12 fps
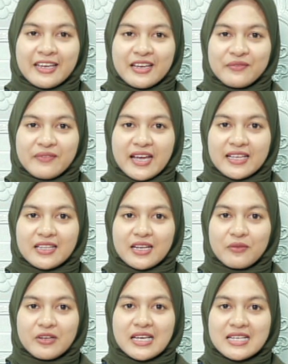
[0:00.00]
Baik,
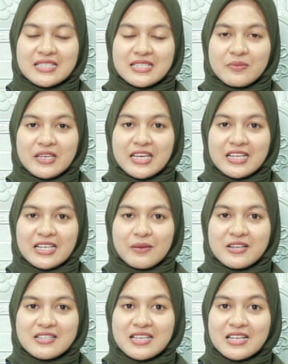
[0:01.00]
Tribuners, demikian
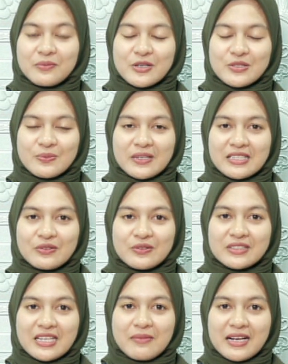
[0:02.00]
kabar Sela Pos Belitung.
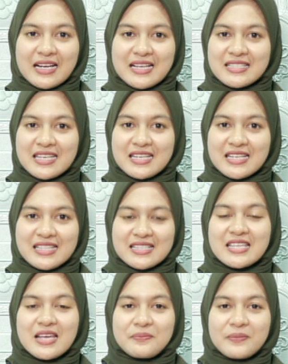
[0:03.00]
Terima kasih dan
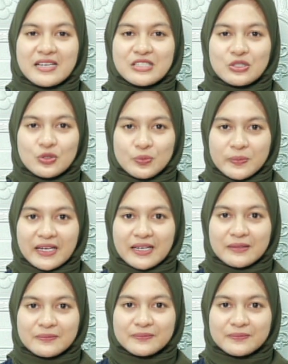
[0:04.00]
sampai jumpa.